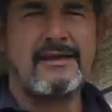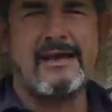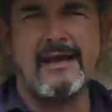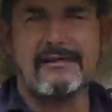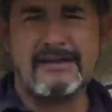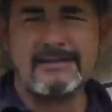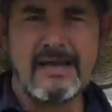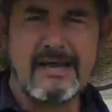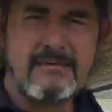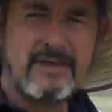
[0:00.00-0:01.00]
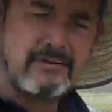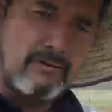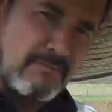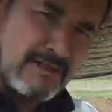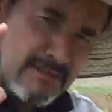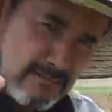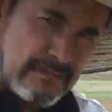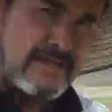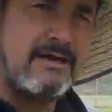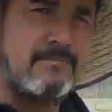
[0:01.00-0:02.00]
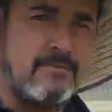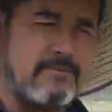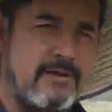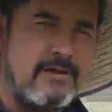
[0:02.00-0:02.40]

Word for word: que la tasa de alimento, vamos a hacer un ejemplo,